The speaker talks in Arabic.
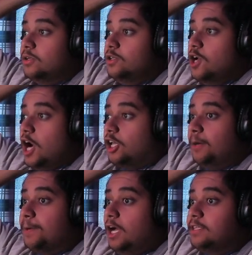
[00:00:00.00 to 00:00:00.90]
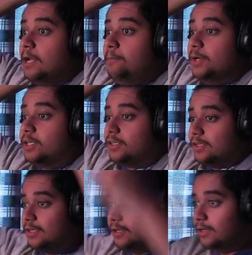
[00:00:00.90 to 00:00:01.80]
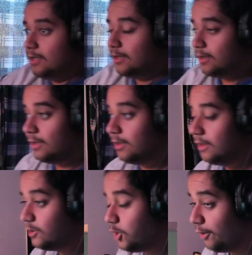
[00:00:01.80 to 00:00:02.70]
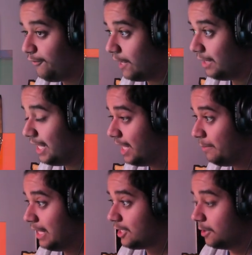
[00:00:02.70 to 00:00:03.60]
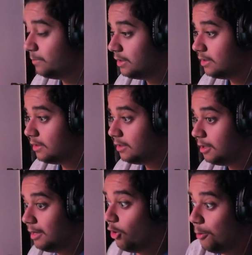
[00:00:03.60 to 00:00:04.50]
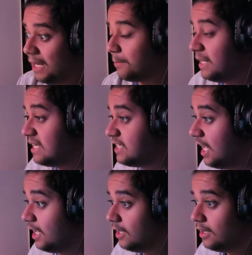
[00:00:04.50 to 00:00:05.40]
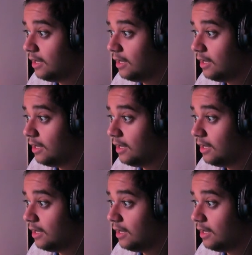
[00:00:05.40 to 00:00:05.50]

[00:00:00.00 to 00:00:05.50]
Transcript: يا كبر عند ربك شو فاول عليه بالكم وهو مر منه صح